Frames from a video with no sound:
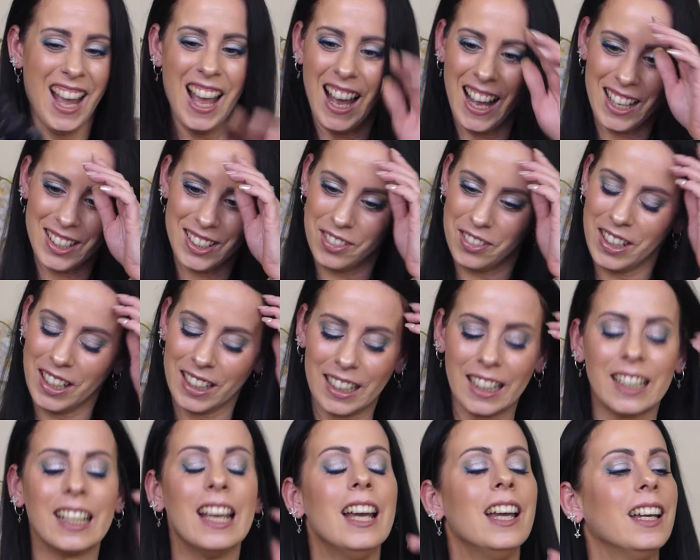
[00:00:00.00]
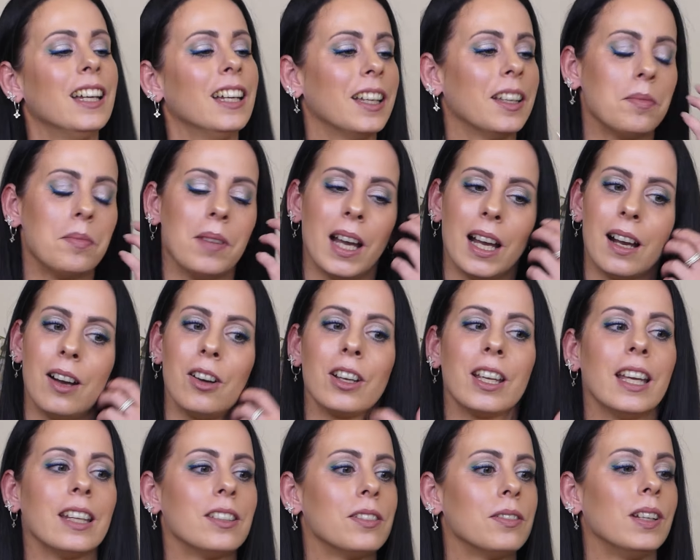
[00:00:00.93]
Also wirklich, ich merke auch
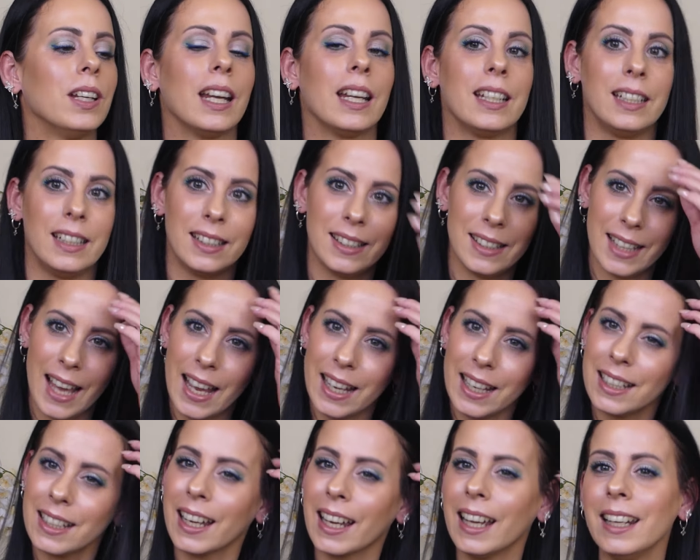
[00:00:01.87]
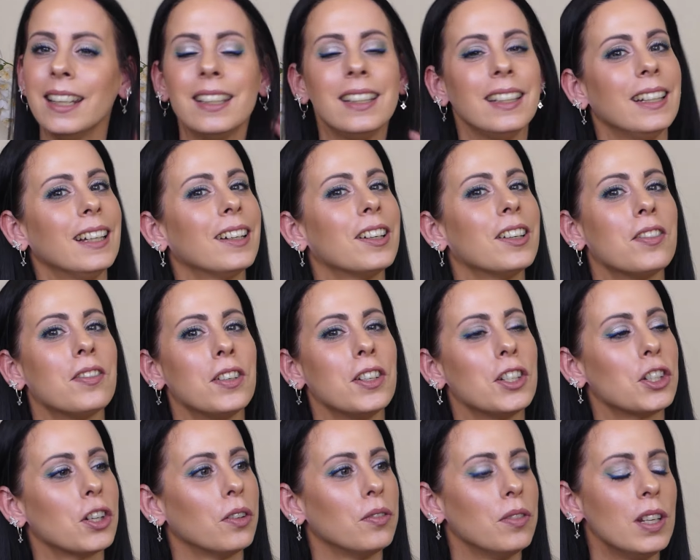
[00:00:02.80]
jetzt wieder, die Zeit rennt irgendwie
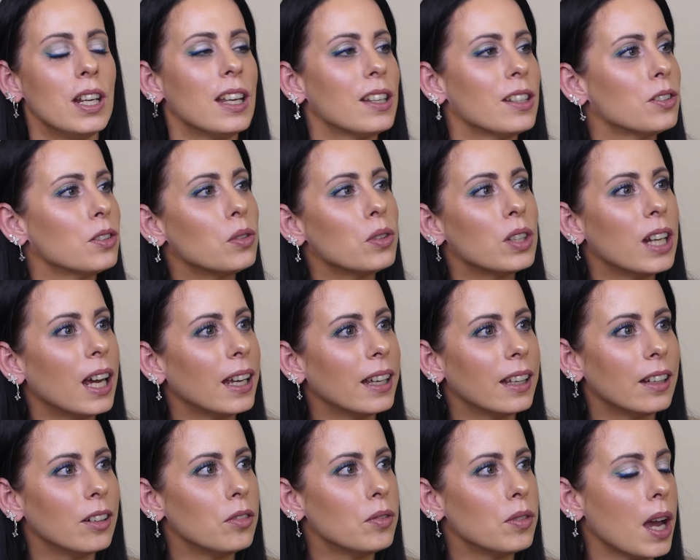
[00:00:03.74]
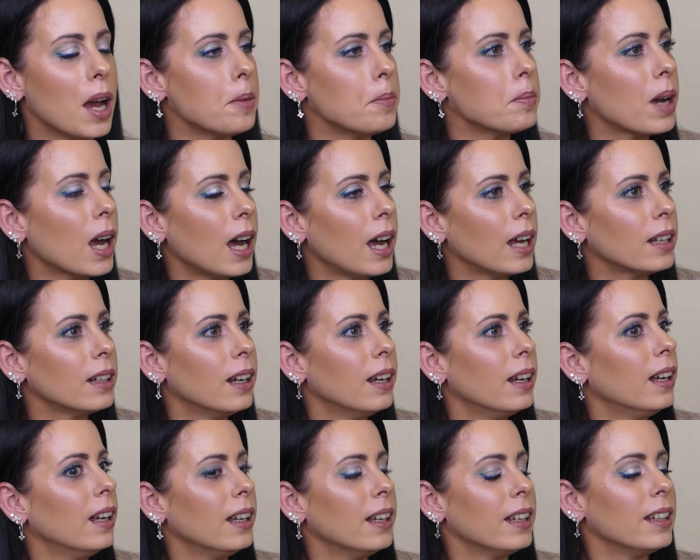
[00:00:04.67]
schon wieder so dahin. Wir haben gerade
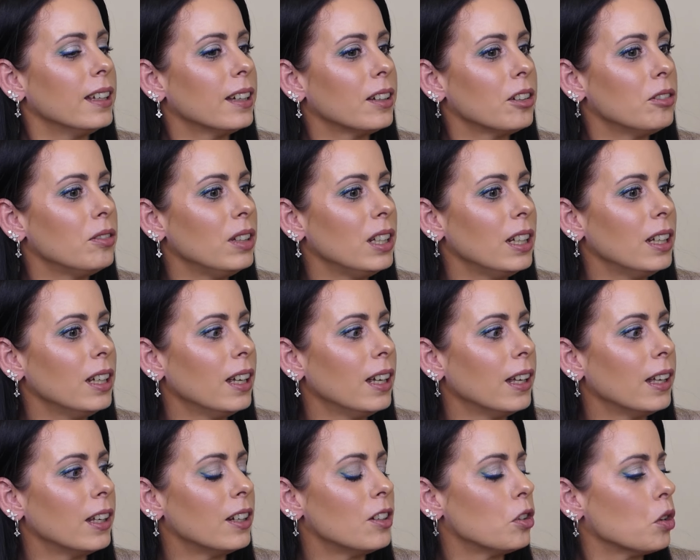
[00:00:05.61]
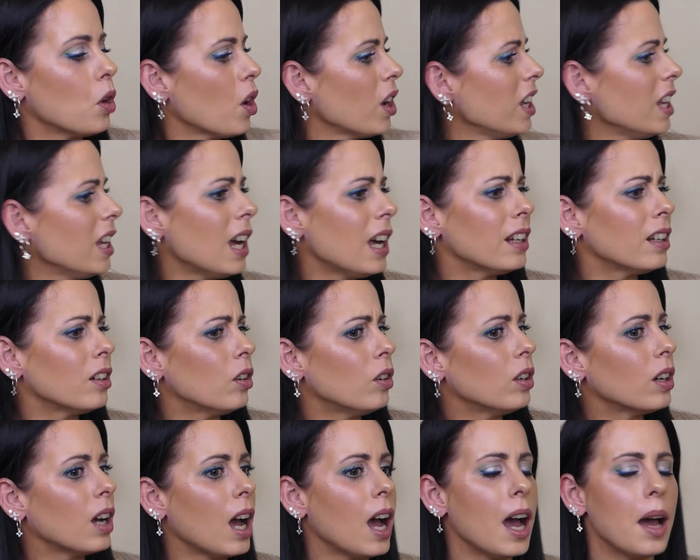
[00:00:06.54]
irgendwie Neujahr
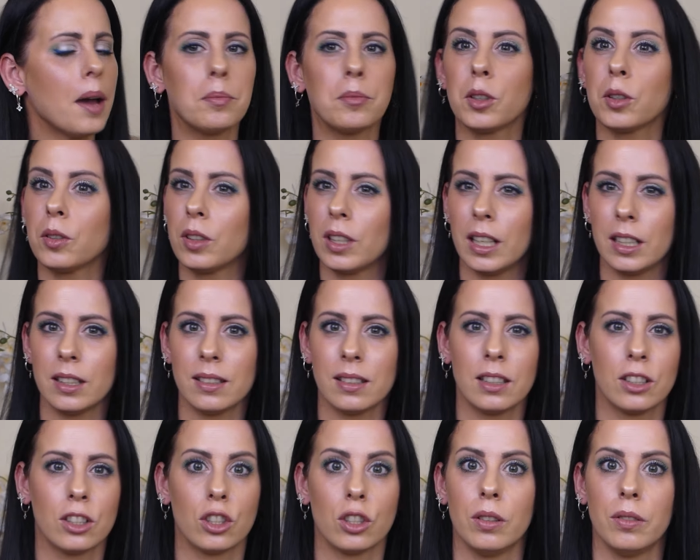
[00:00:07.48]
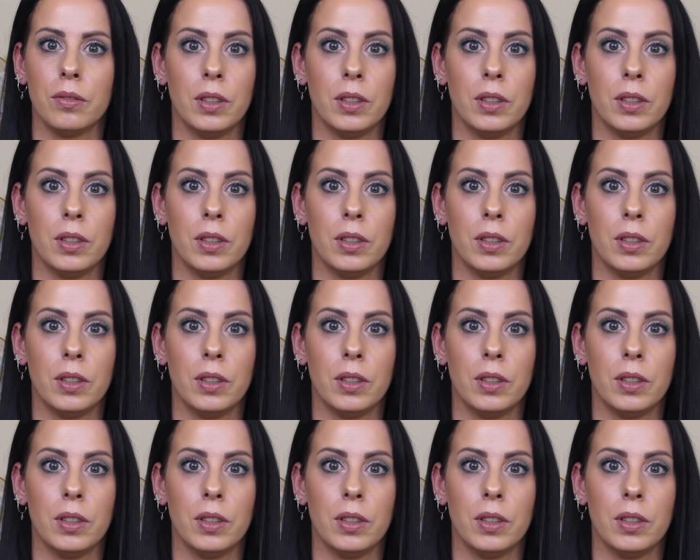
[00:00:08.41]
noch gehabt und jetzt ist schon